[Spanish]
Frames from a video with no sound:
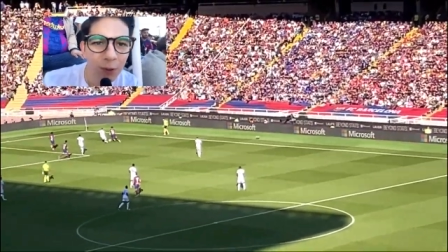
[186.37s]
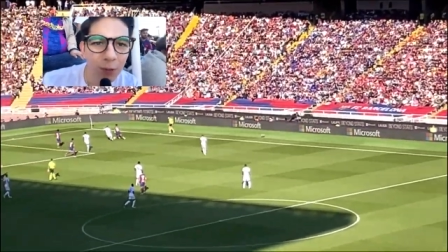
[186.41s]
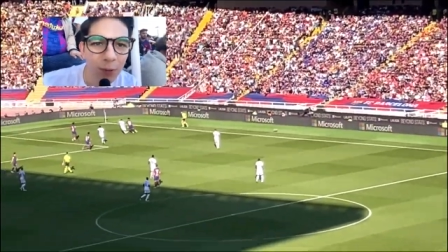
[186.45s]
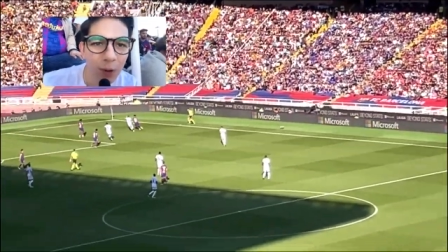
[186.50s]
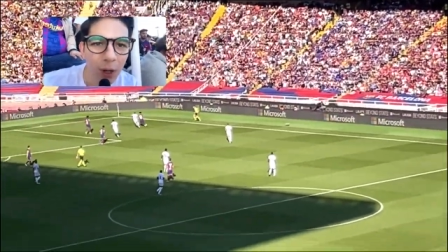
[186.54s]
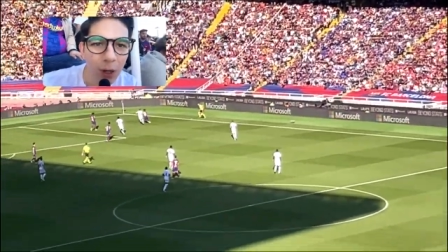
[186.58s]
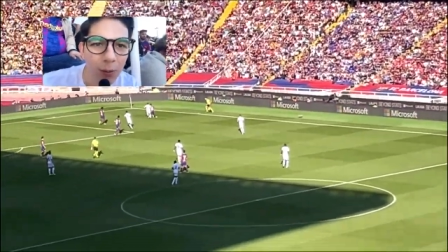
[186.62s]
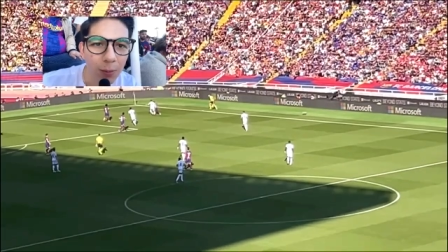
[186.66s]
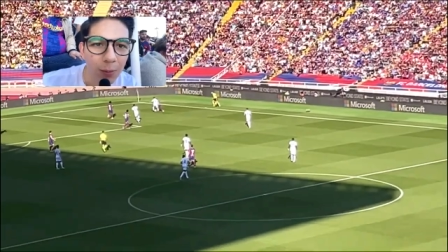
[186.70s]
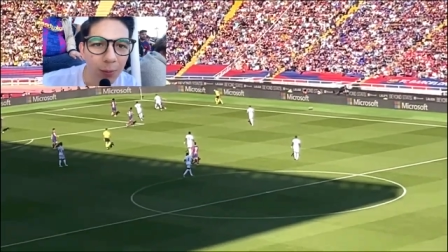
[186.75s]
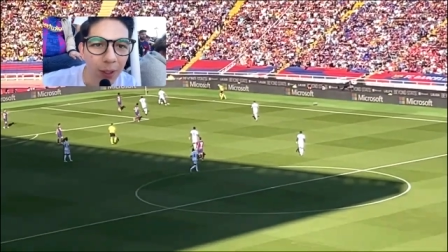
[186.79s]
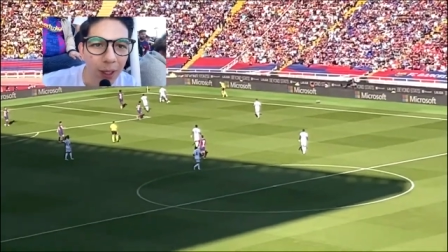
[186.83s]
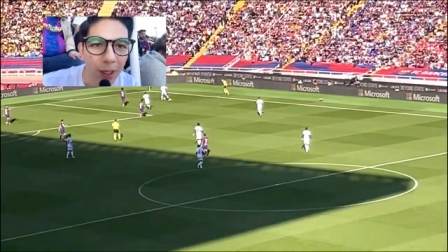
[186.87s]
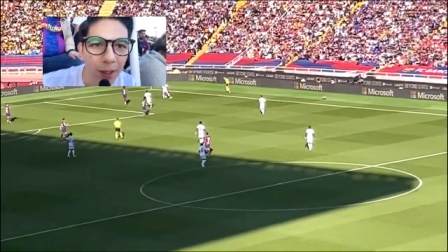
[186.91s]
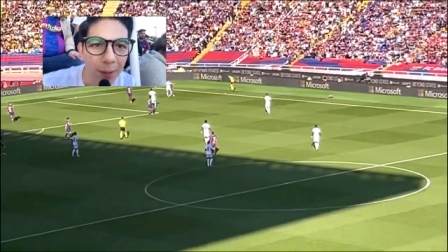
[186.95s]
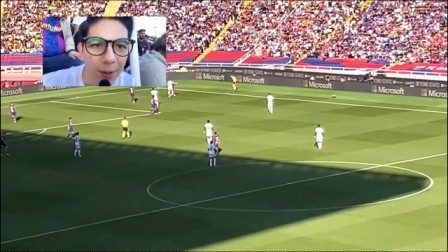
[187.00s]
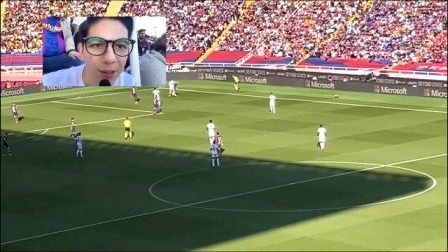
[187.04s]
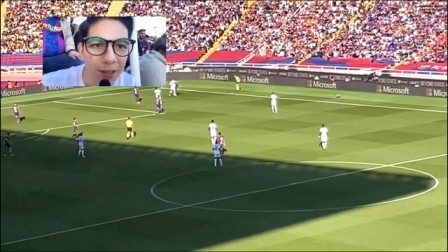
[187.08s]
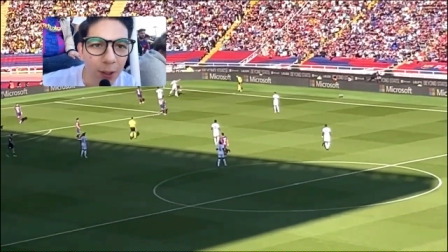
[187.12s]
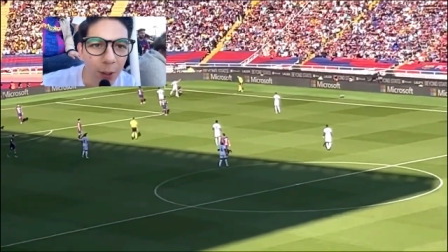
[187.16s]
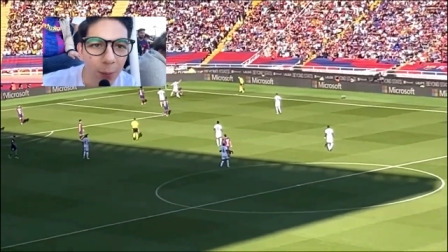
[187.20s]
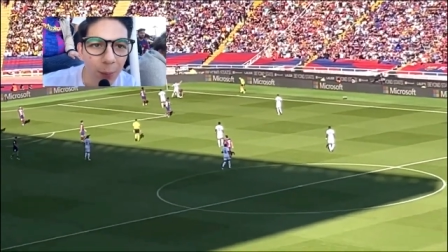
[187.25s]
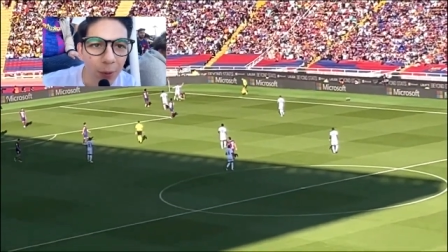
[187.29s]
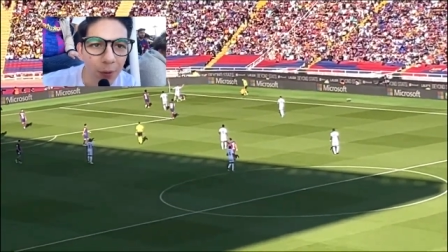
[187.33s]
Wow, miren, a
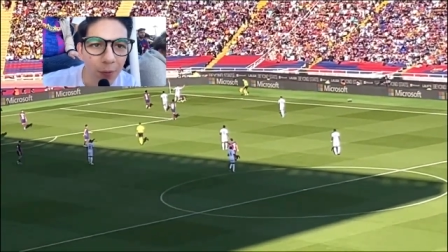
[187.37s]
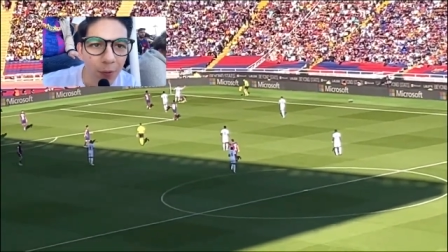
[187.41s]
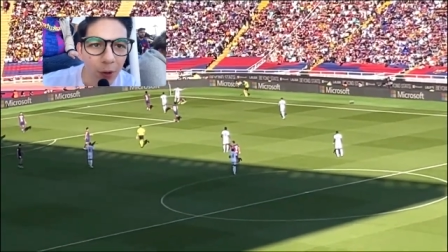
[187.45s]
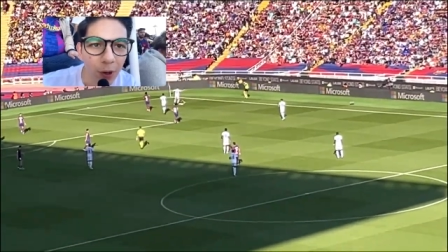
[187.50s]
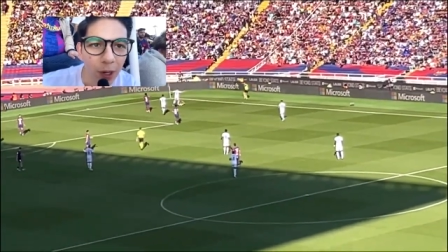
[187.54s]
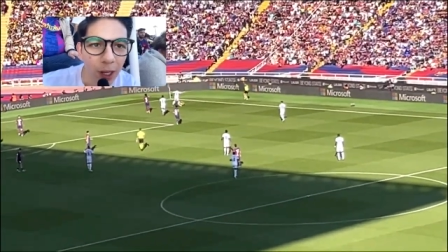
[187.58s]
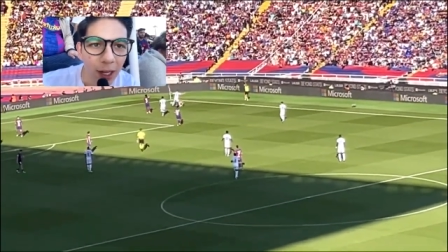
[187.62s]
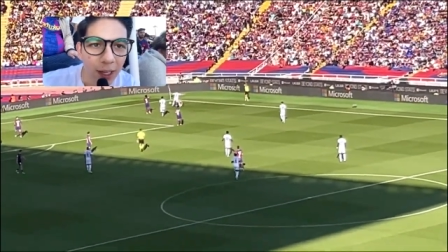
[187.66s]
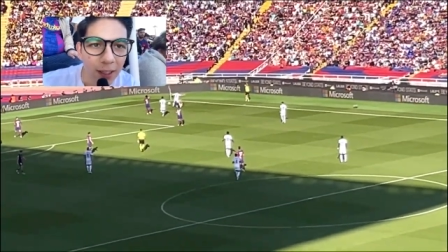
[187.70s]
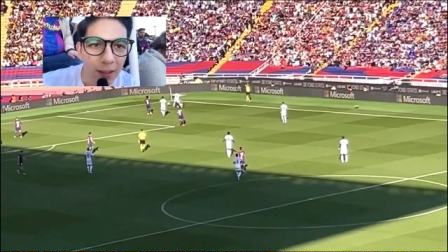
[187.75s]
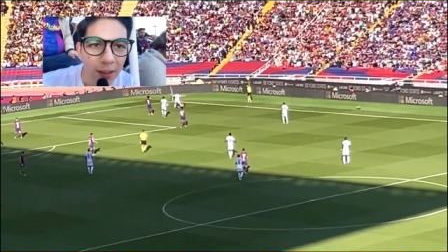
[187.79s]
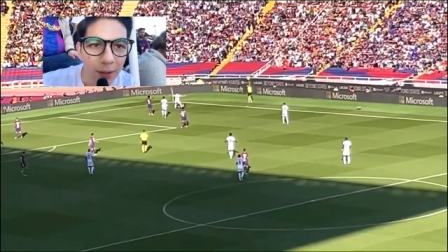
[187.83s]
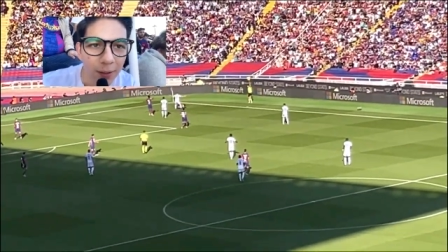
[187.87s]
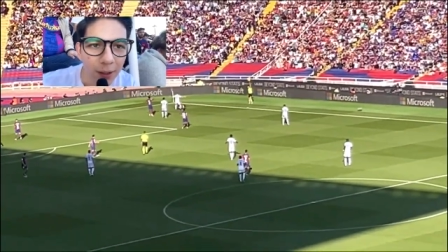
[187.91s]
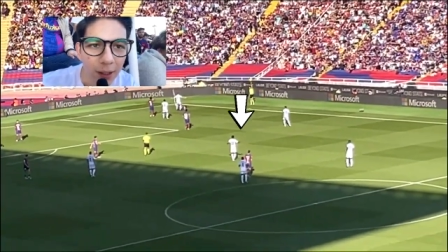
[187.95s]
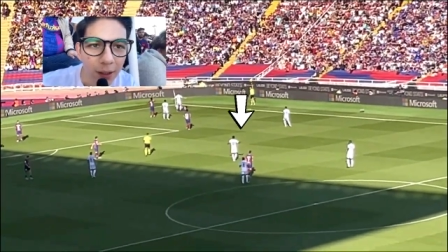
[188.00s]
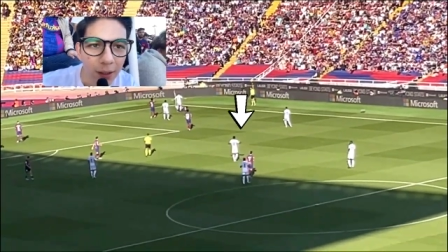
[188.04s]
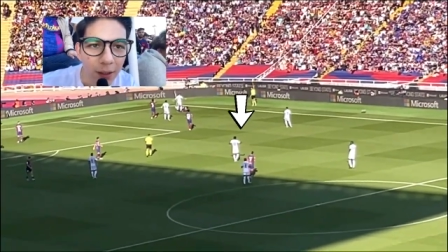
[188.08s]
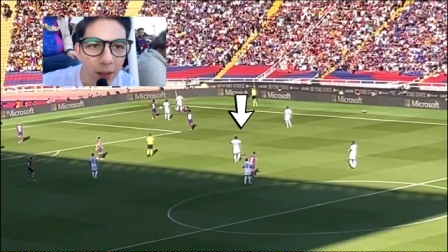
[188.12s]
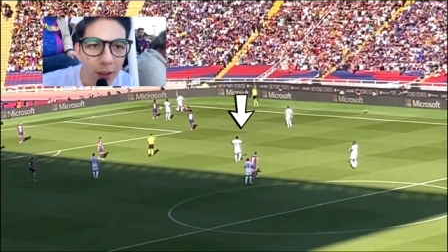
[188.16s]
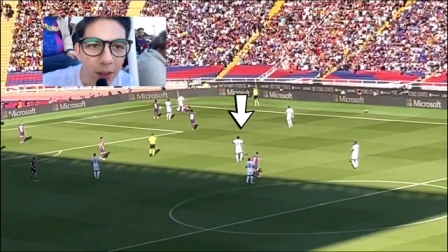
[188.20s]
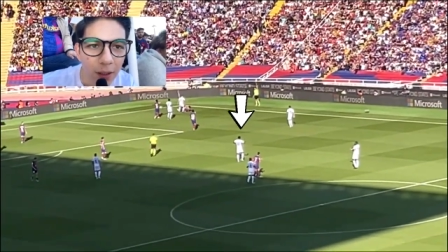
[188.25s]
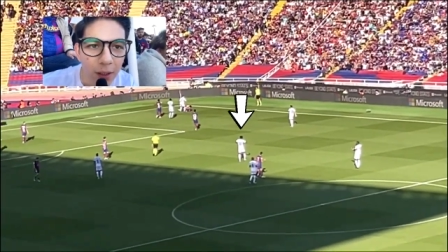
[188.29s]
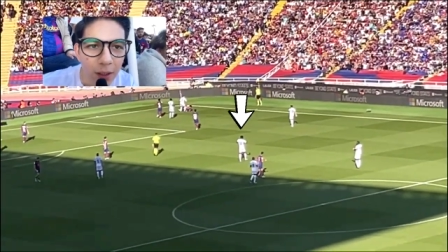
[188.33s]
ver si lo puedo enfocar, ahí se ve.
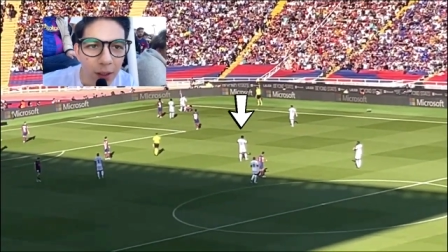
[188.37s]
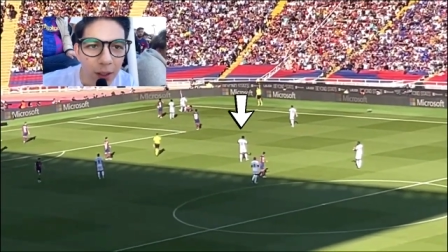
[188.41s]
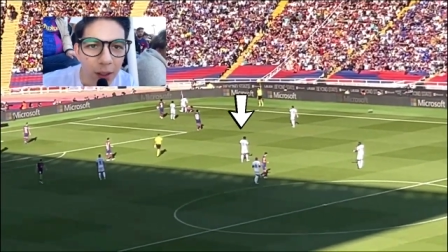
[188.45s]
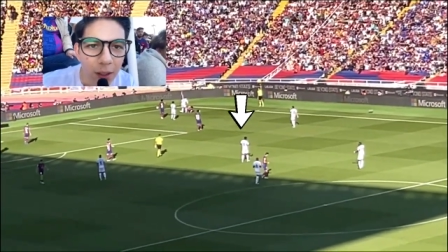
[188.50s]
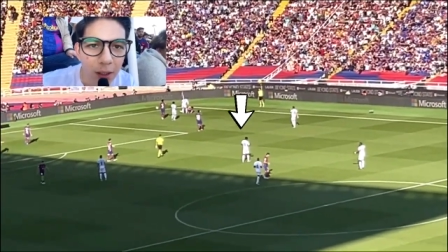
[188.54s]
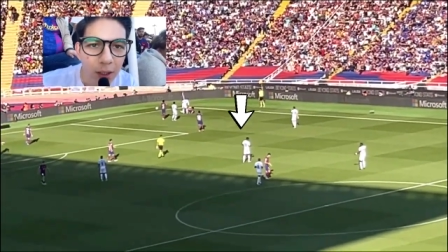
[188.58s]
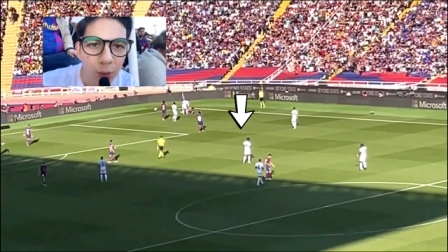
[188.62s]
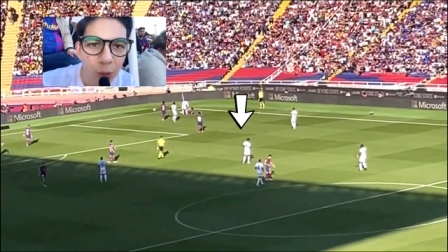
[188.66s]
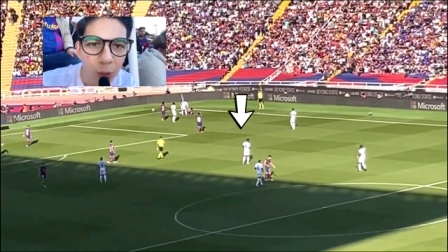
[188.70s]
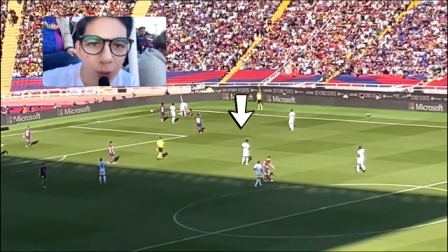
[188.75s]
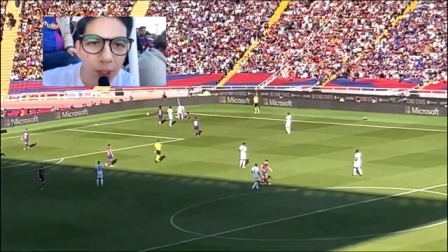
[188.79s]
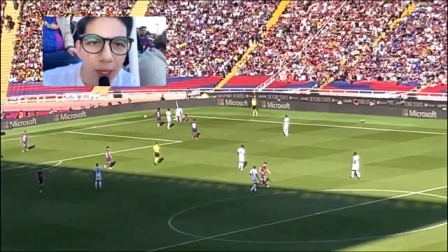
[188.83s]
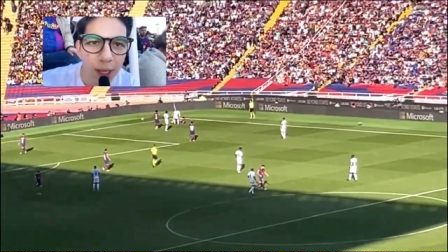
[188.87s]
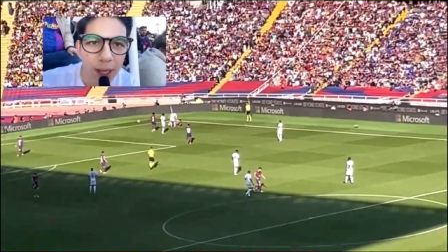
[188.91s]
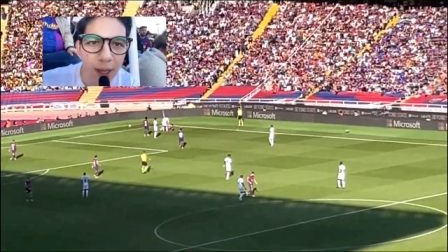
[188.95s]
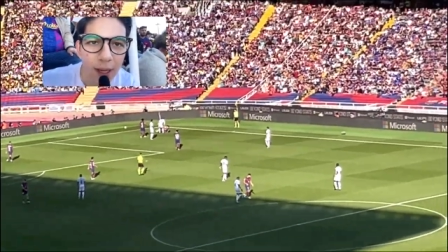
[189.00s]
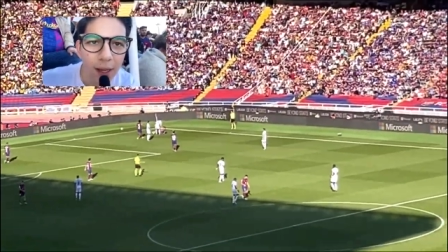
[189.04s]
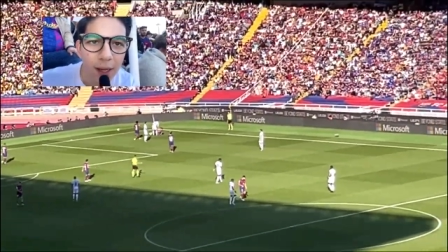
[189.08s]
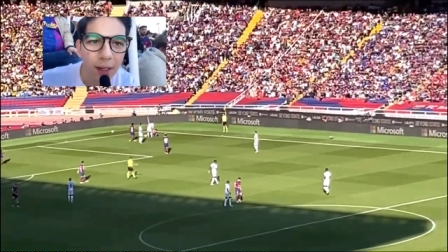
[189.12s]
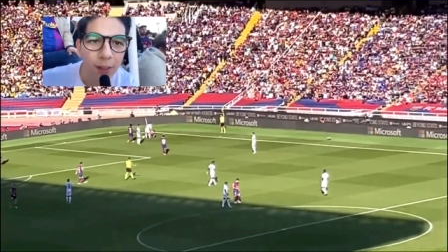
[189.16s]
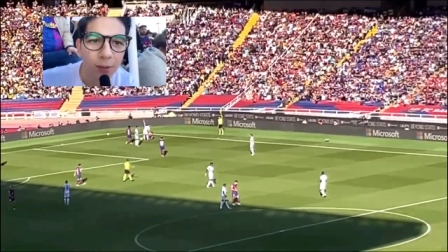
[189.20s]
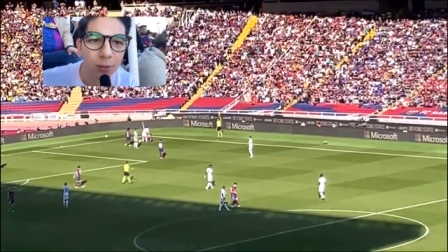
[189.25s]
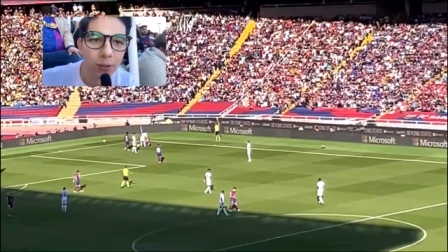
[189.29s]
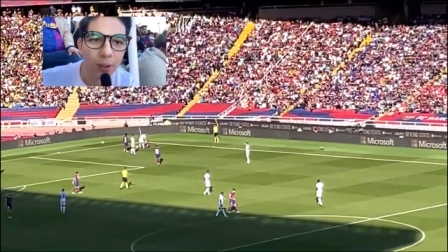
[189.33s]
Es
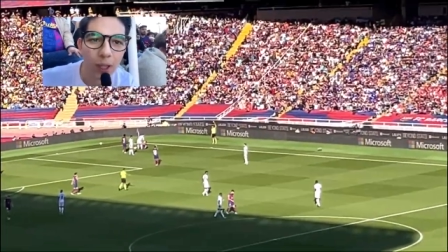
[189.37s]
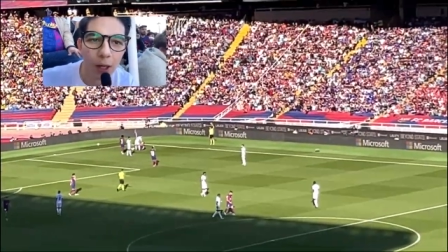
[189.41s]
una, es